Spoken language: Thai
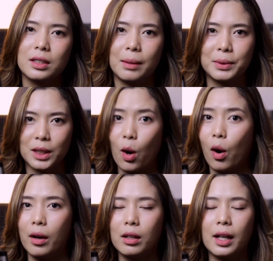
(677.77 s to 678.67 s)
ซับซ้
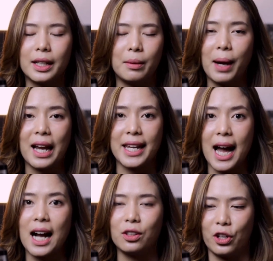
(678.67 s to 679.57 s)
อนอธิบาย
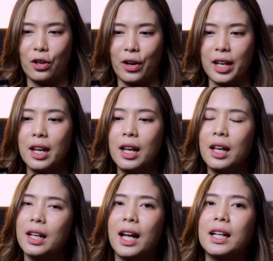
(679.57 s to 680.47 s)
ยากหน่อ
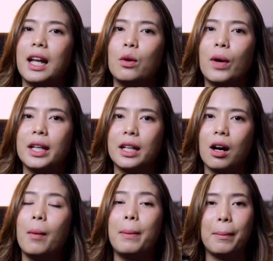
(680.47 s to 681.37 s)
ยๆดังนั้นวันนี้
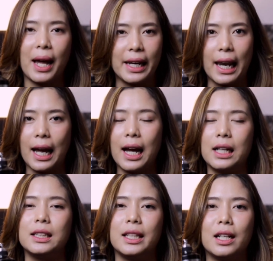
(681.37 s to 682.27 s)
ก็ประมาณเนี้ยละ
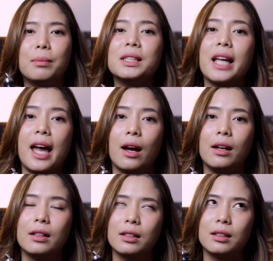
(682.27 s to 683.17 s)
ค่ะคือติ๊กก็มาแชร์
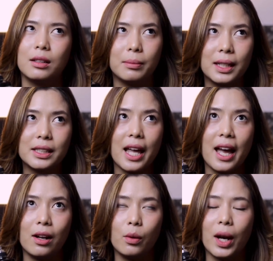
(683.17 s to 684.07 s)
มาแช
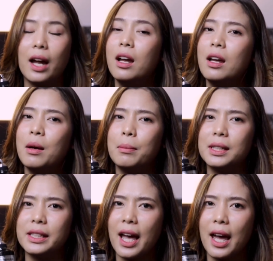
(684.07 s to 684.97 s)
ร์เขาเรียกว่าอะไร
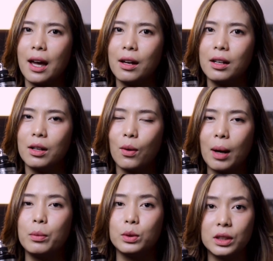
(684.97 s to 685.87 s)
มาแชร์ค
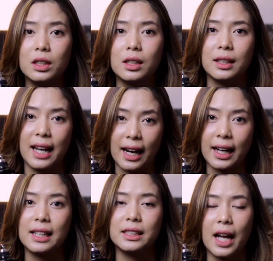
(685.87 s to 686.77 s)
วามรู้สึกหลัง
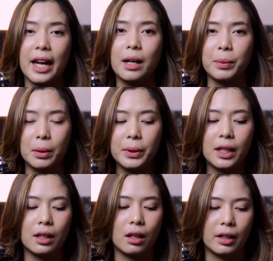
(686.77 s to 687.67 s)
การใช้กับ
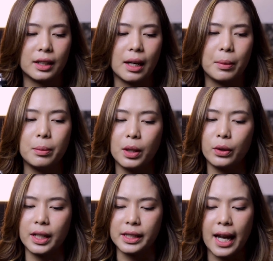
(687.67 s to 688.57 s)
เพื่อนๆเนาะดังนั้นเพื่อ
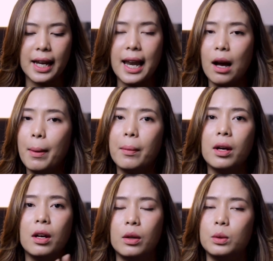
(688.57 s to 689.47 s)
นๆคนไหนใช้แล้วแบบ
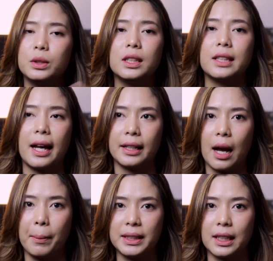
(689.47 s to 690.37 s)
รู้สึกแตก
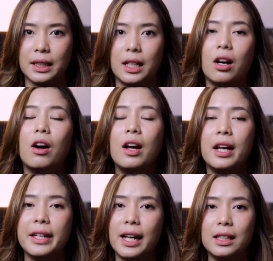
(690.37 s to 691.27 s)
ต่างไปจากติ๊กก็
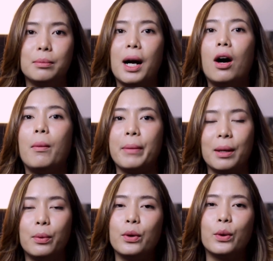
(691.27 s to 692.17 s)
อย่าลืมมาคอมเม
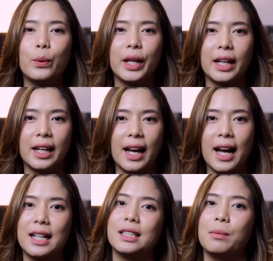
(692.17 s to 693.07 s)
นต์พูดคุยกัน
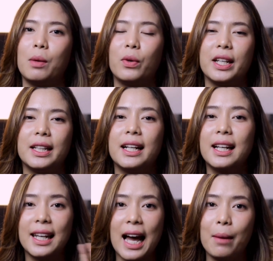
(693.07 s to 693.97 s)
นะคะสำหรับวันนี้ติ๊ก
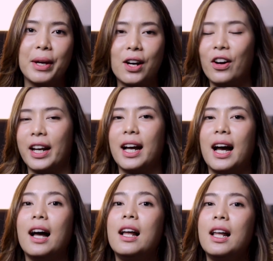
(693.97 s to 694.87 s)
ลาไปก่อนนะ
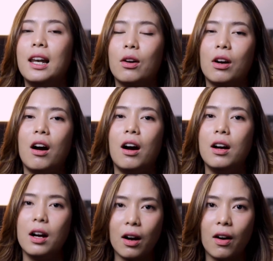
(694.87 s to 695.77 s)
คะแล้วก็
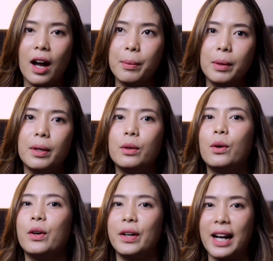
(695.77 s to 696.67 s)
ขอให้เพื่อนๆ
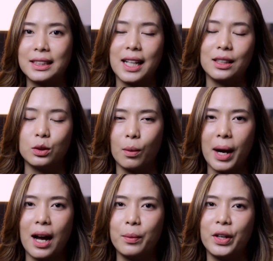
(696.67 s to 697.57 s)
ทุกคนรักษาสุข
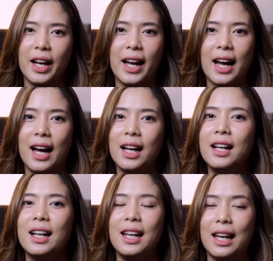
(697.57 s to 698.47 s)
ภาพด้วยนะคะ
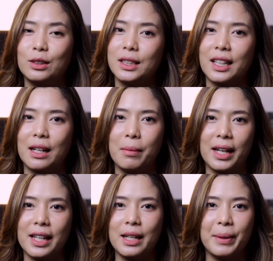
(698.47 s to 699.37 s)
แล้วเจอกันให
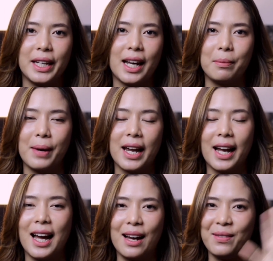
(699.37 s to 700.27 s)
ม่ใน อี พี ถัดไป
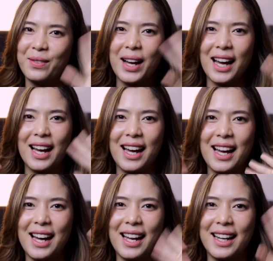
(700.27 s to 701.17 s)
ค่ะบ๊ายบา
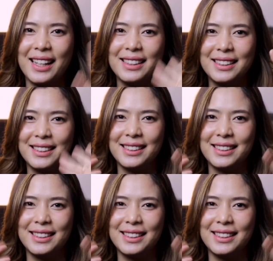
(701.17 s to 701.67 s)
ย